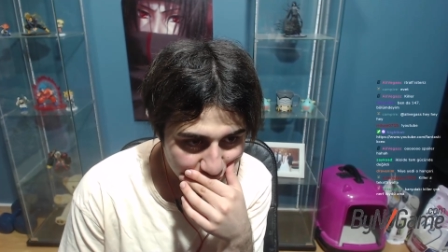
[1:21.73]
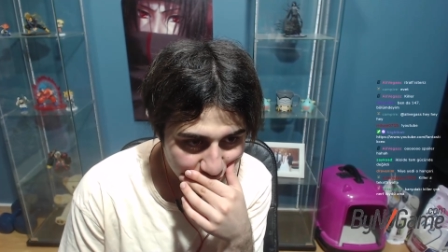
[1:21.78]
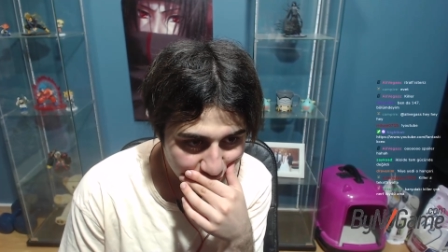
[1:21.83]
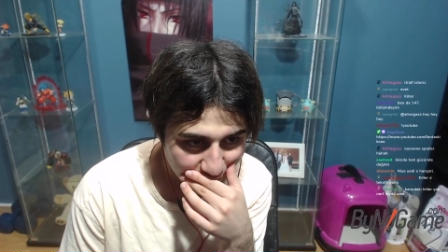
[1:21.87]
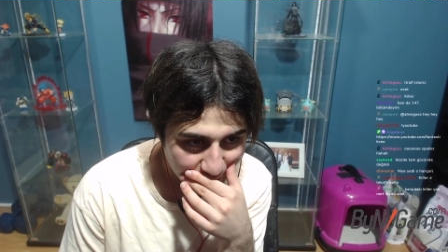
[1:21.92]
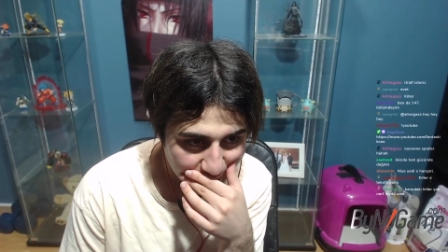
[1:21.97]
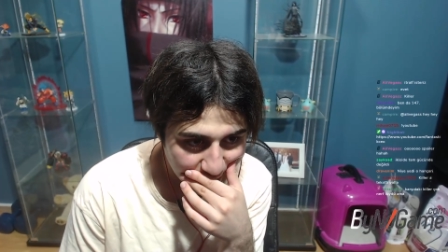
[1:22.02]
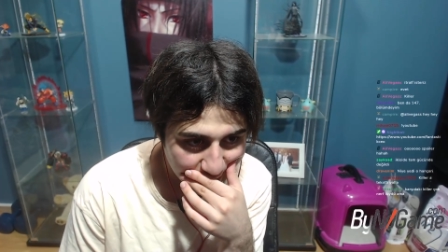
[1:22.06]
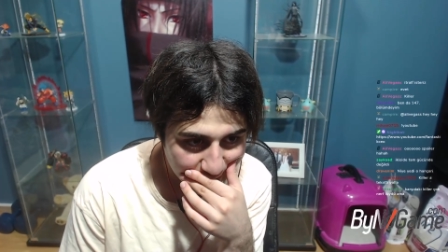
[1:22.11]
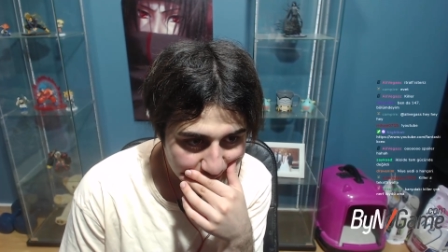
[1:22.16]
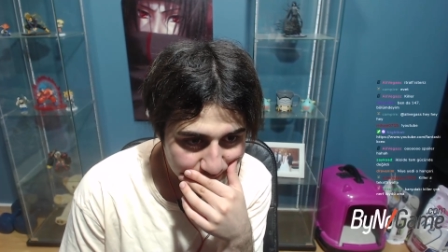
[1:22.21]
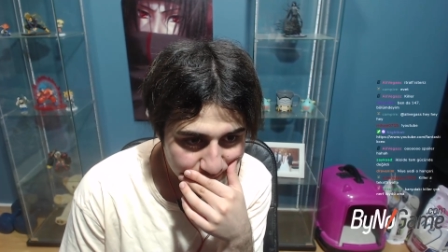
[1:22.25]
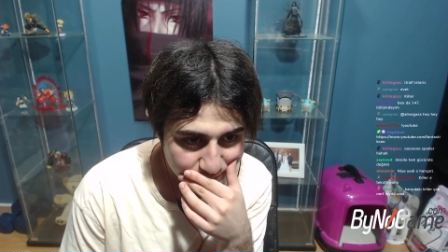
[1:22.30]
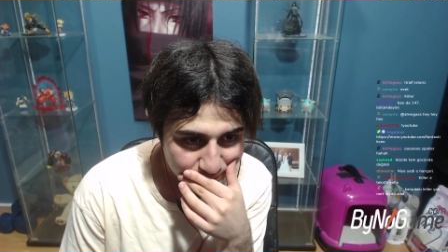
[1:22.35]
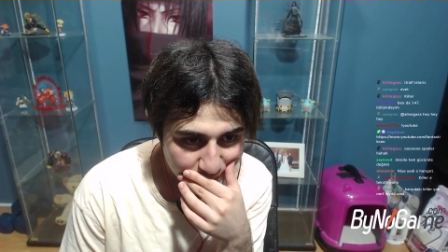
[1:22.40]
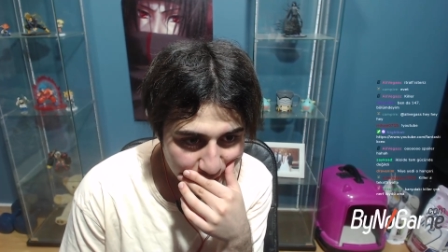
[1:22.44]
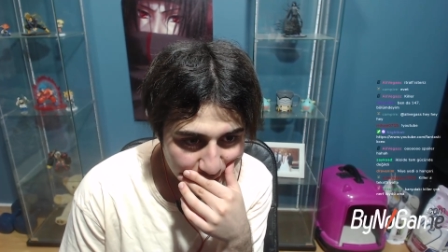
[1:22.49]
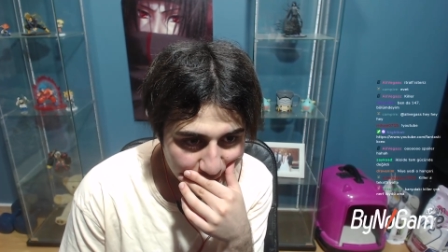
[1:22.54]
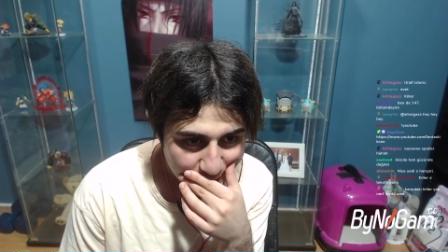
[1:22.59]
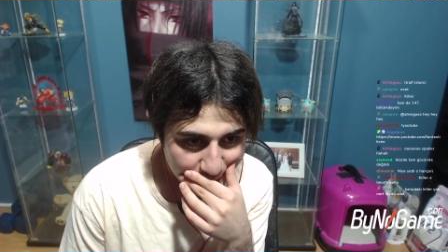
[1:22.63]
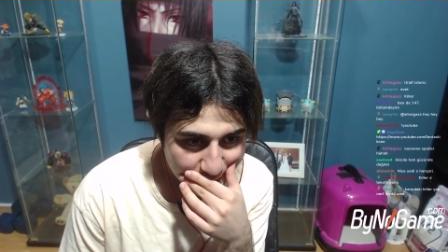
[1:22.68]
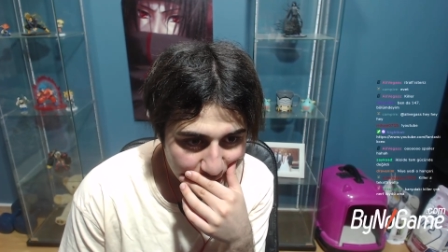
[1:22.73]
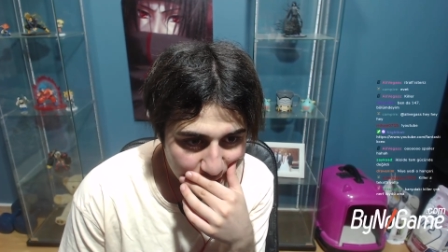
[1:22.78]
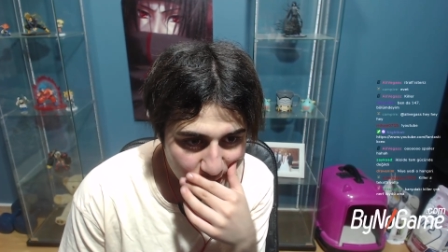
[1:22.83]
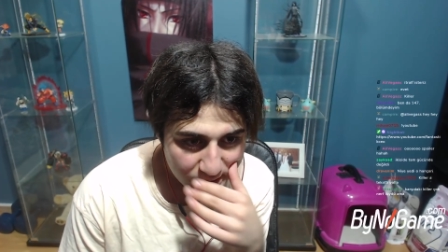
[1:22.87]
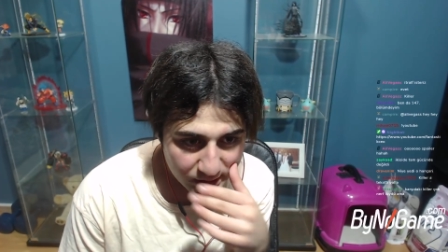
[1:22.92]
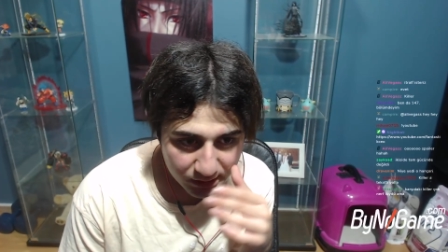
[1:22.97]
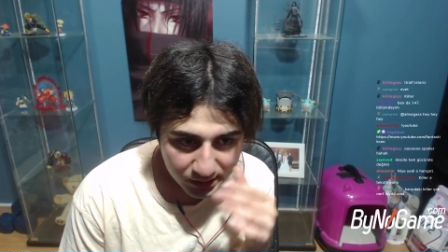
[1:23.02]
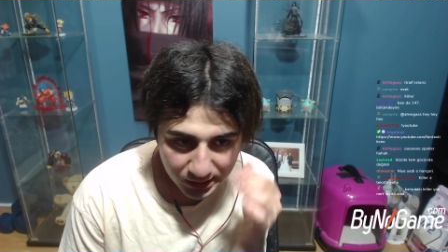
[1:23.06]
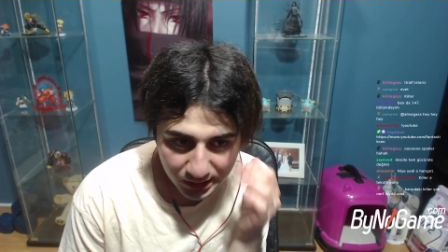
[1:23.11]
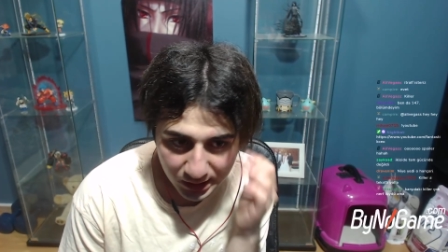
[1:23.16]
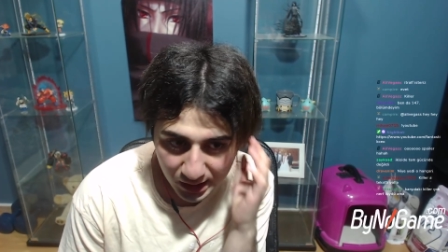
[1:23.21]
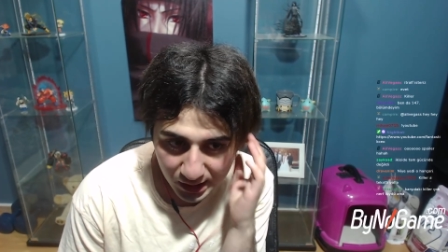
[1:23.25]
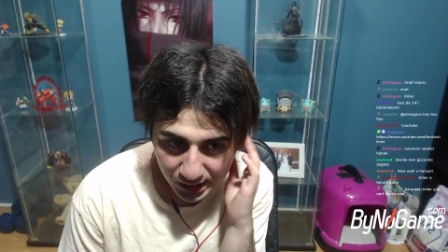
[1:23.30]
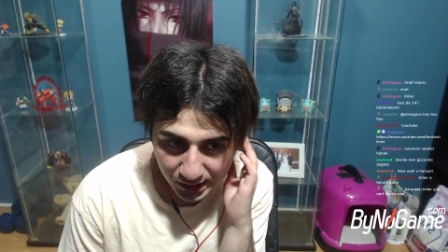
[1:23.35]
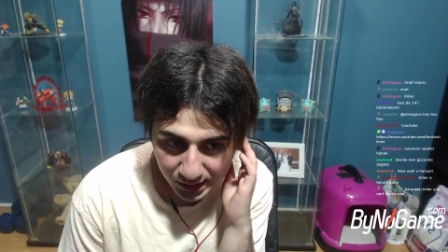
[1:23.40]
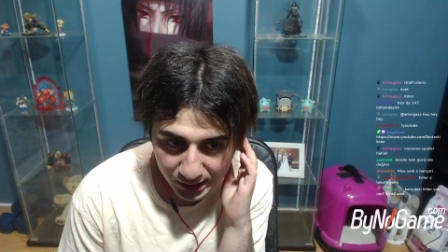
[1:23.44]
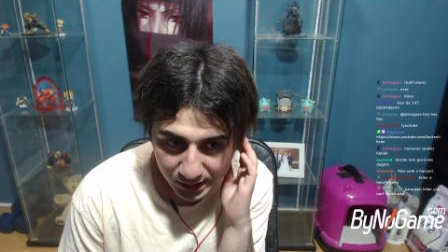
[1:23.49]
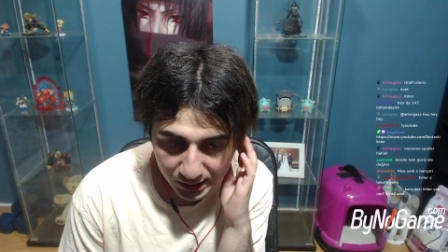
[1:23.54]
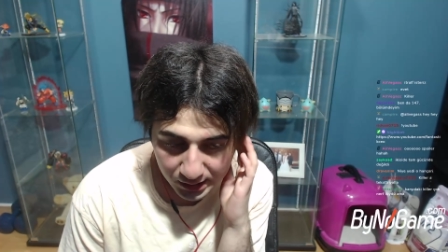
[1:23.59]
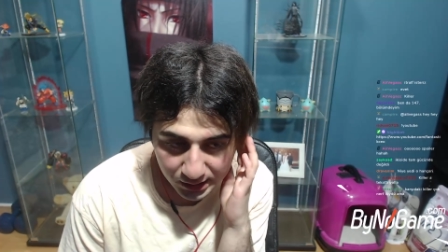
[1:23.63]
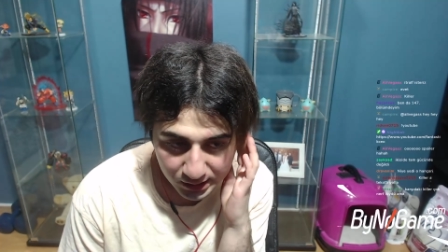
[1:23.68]
Falan.
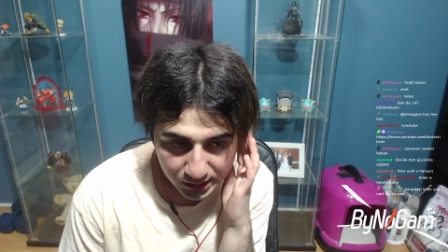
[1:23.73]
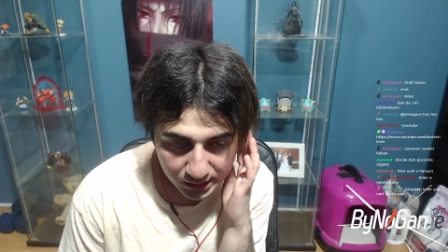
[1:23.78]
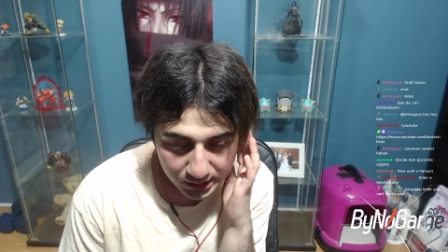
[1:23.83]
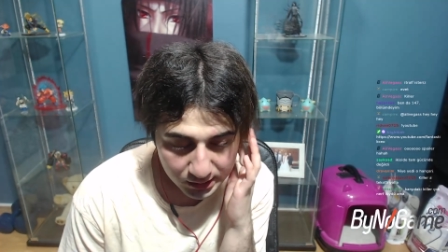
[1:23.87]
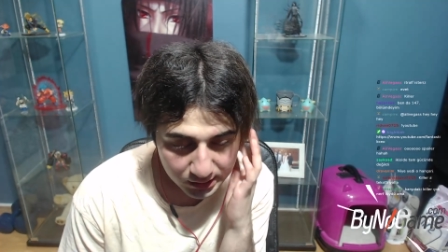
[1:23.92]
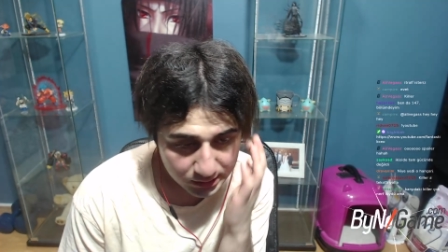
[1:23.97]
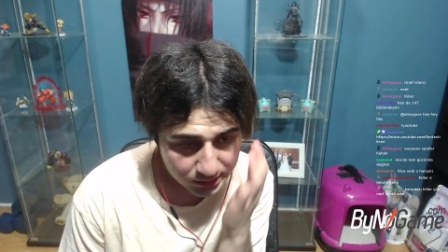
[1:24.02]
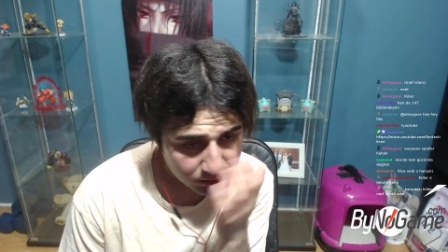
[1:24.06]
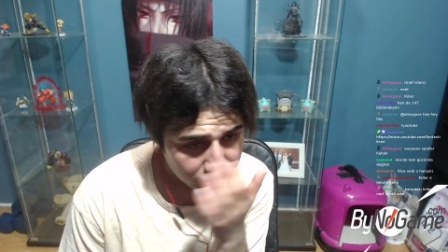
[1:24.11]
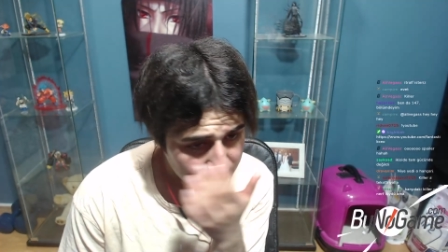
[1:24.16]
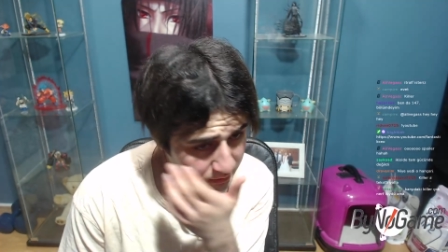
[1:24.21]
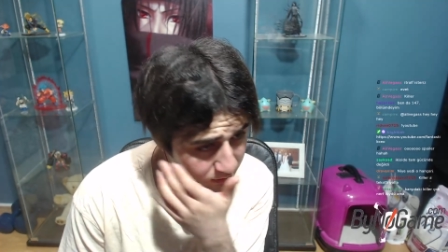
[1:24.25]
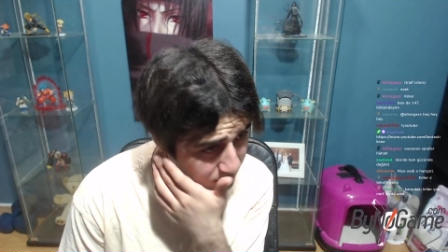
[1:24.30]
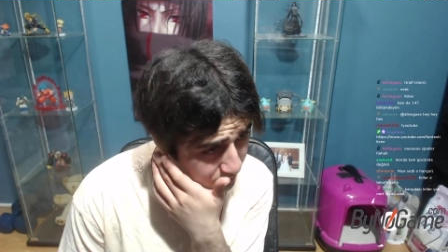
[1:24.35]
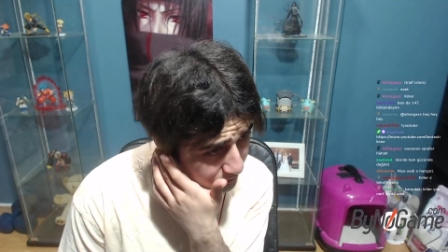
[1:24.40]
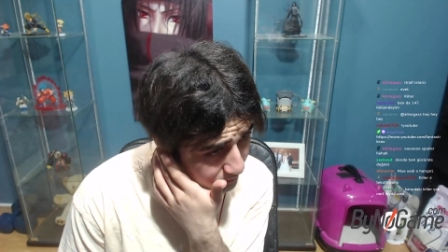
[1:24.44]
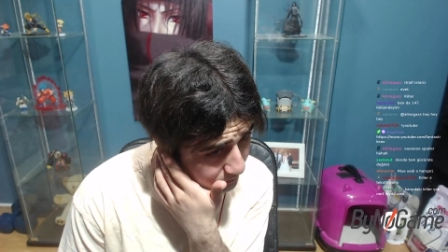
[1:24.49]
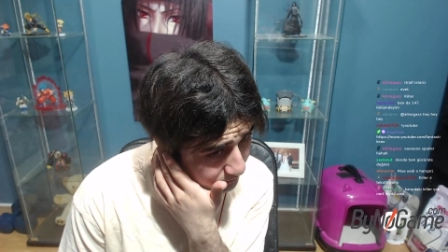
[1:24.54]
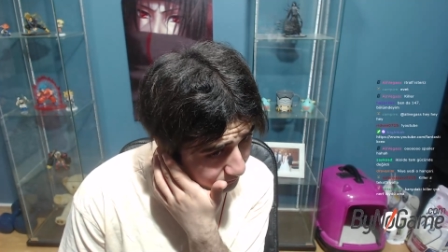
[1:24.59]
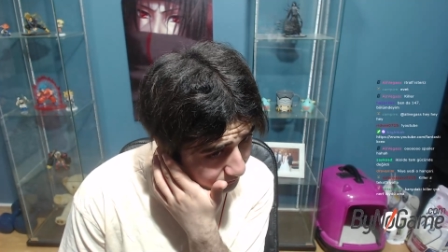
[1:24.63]
Yani eee